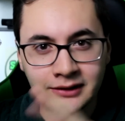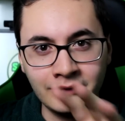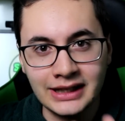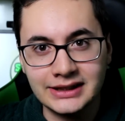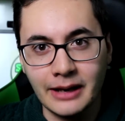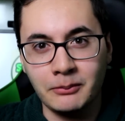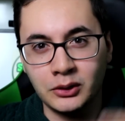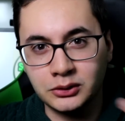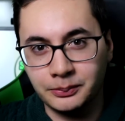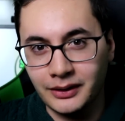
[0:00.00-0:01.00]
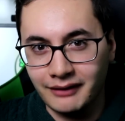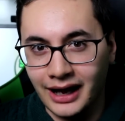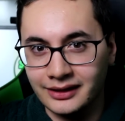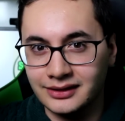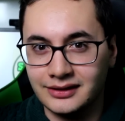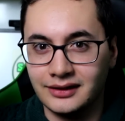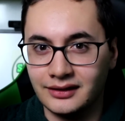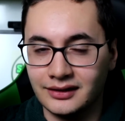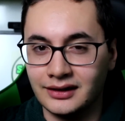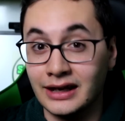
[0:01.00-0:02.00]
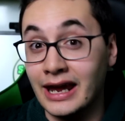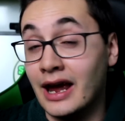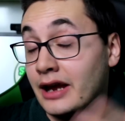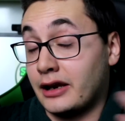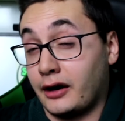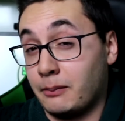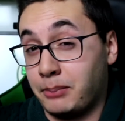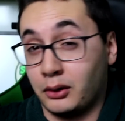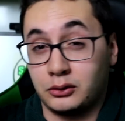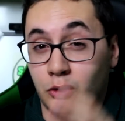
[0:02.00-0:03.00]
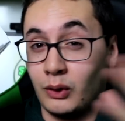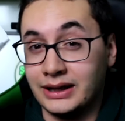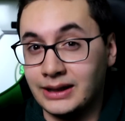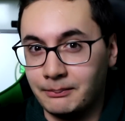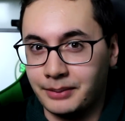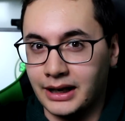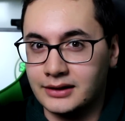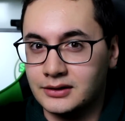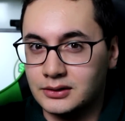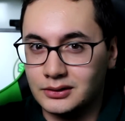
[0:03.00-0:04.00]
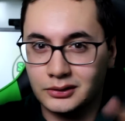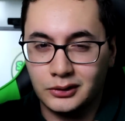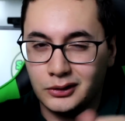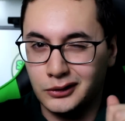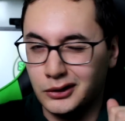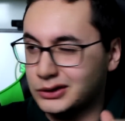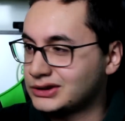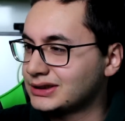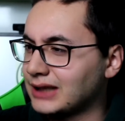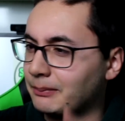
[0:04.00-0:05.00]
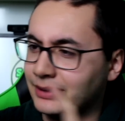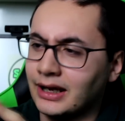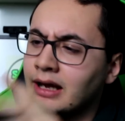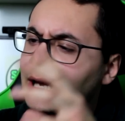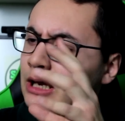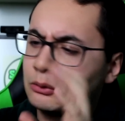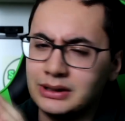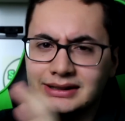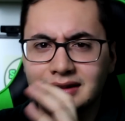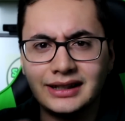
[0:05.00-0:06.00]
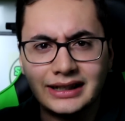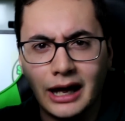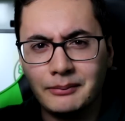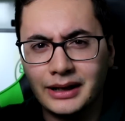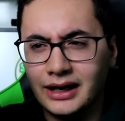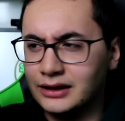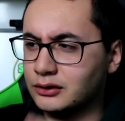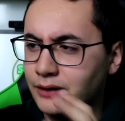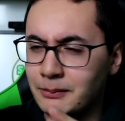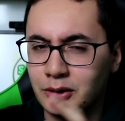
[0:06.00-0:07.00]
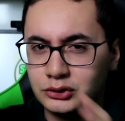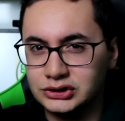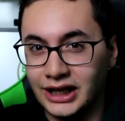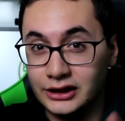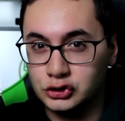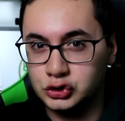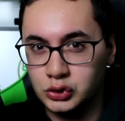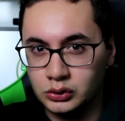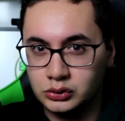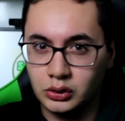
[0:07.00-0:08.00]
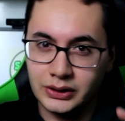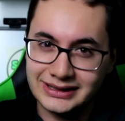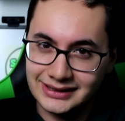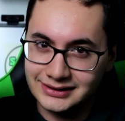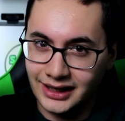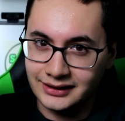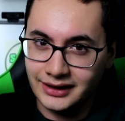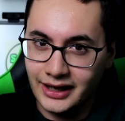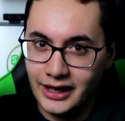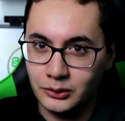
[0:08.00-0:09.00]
invece è molto più avanti e il rapporto qualità-prezzo ci sta, perché questa telecamera dovrebbe costare sotto i 60